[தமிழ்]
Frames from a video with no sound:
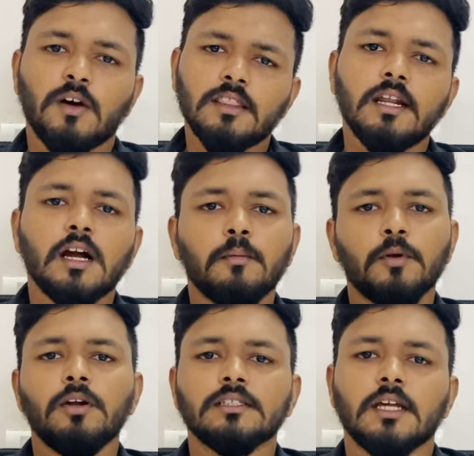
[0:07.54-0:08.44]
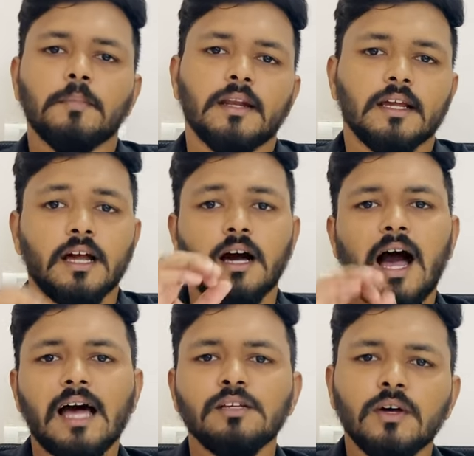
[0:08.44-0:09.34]
வந்துட்டுக்கு அப்புறம் டிசைட் பண்ணிடலாம்
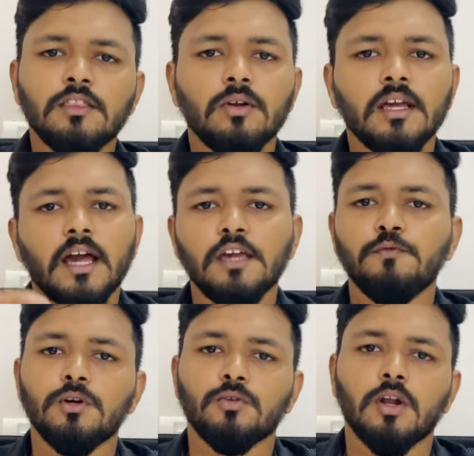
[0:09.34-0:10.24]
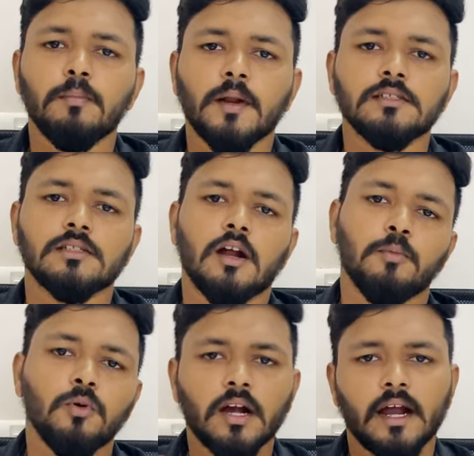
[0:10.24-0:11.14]
அது வந்தோடனே ஐஃபோன் டுவெல் ப்ரைஸ்
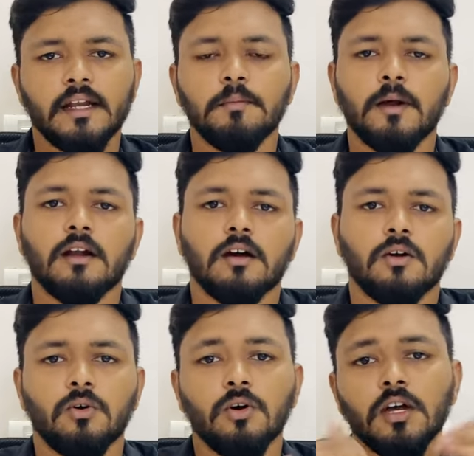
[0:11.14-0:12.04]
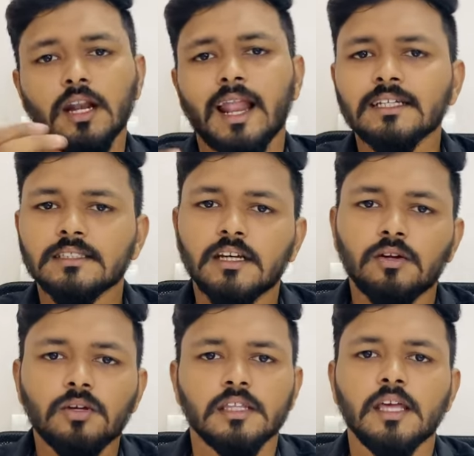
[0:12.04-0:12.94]
ட்ராப்பும் கண்டிப்பாக நடக்கும் லாஸ்ட்
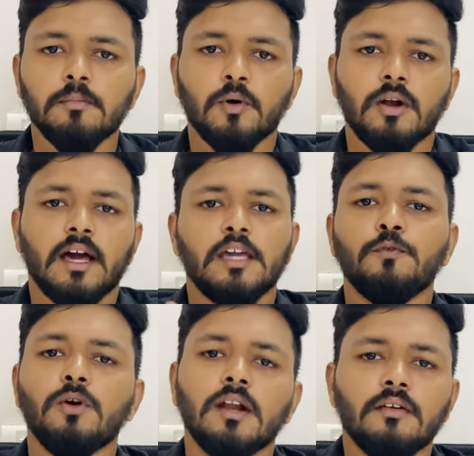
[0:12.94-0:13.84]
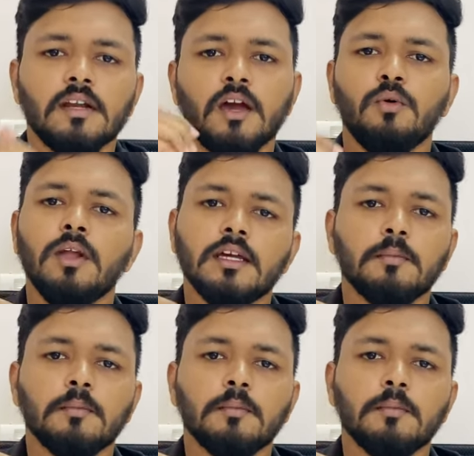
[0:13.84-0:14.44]
இயரும் இதே போல் ஐஃபோன் லெவன் எவ்வளோக்கு